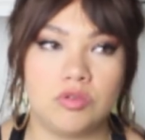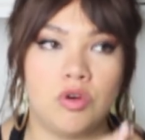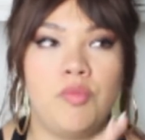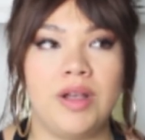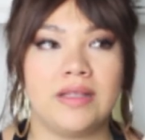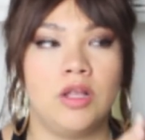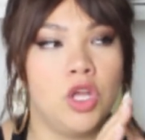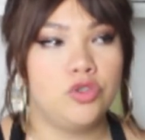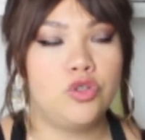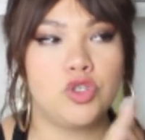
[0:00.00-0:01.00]
au moins
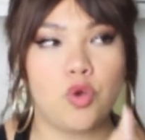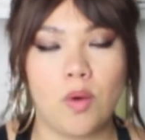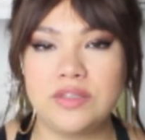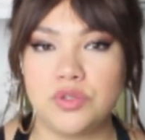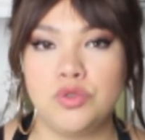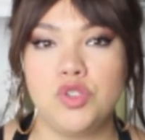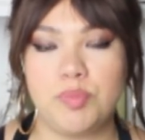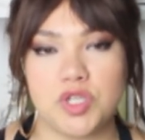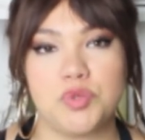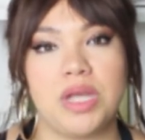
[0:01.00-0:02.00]
deux trois tenues
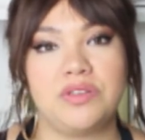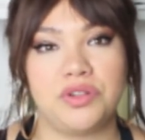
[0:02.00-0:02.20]
sportswear